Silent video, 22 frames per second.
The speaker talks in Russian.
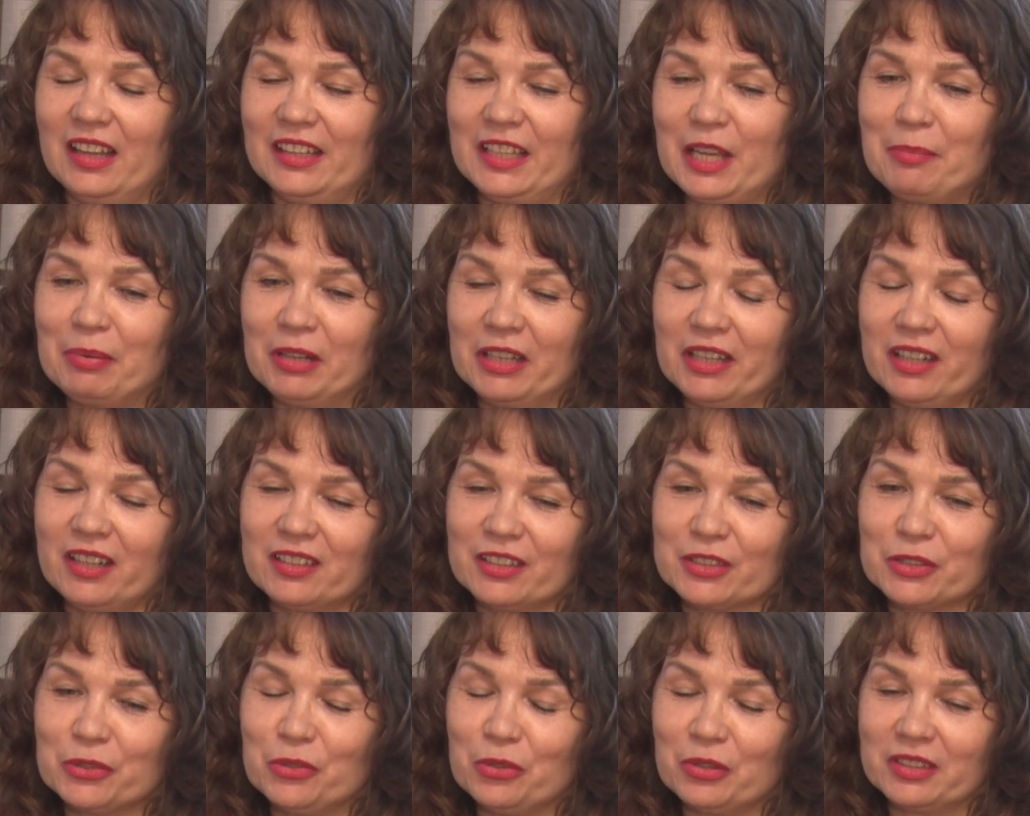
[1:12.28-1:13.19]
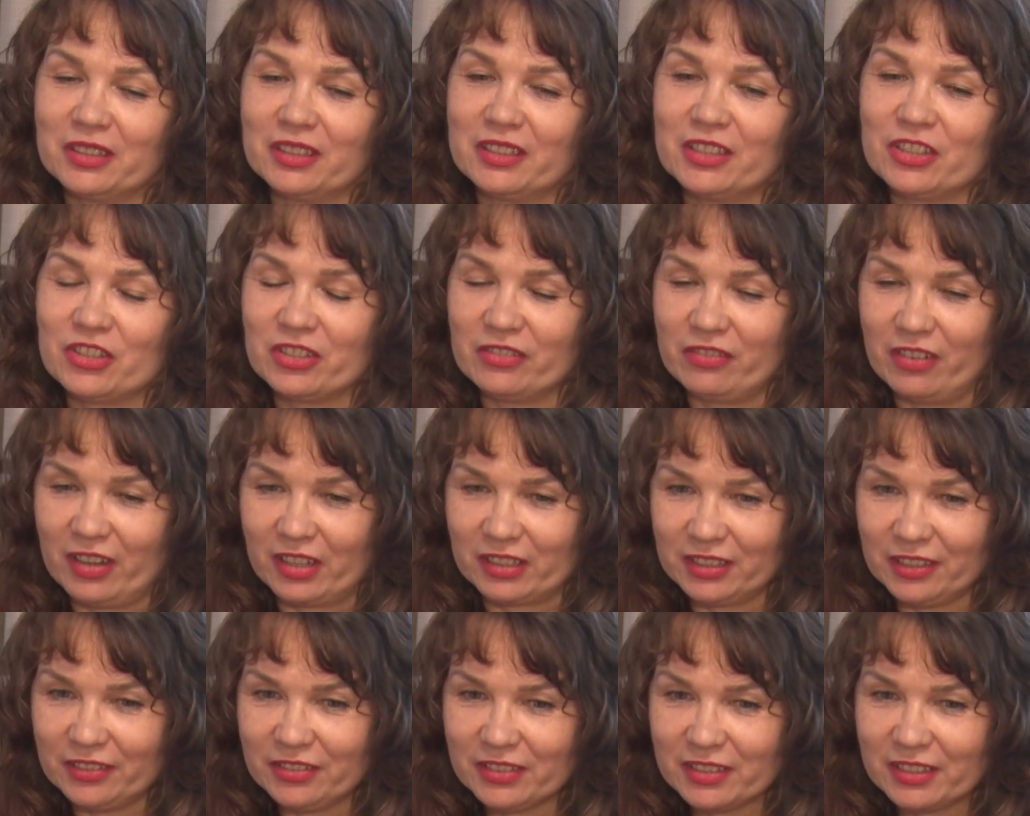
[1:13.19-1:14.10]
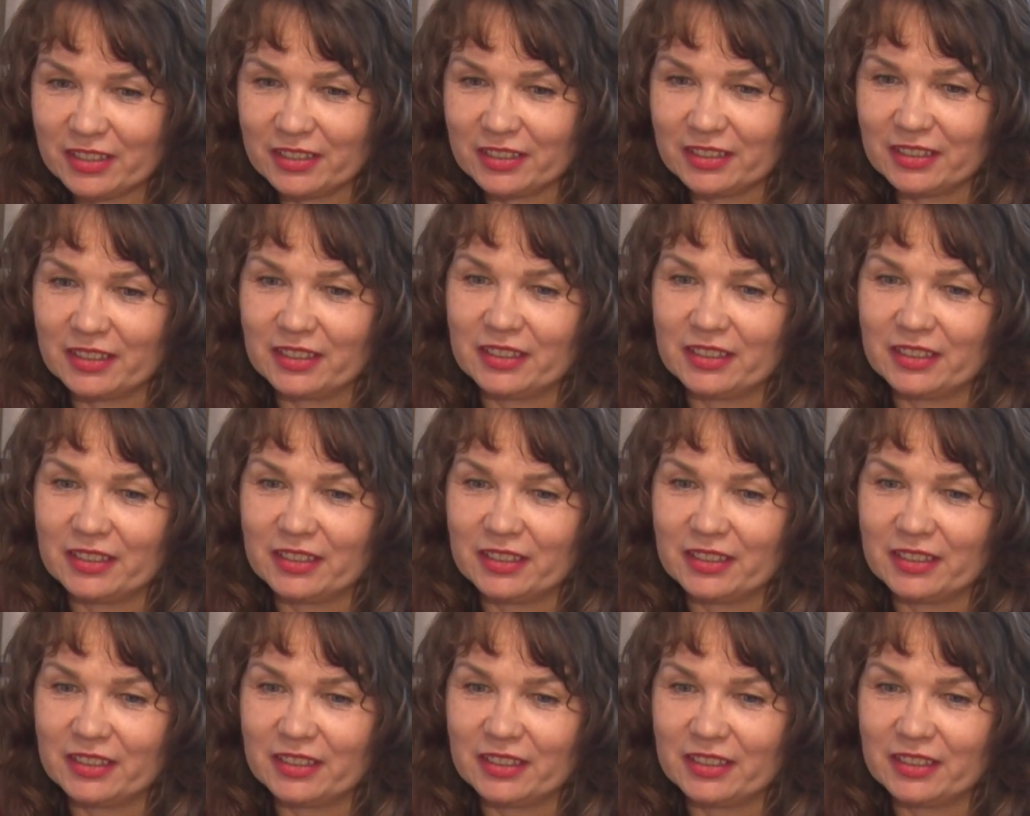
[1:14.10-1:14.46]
Я приехала с города Нижневартовск.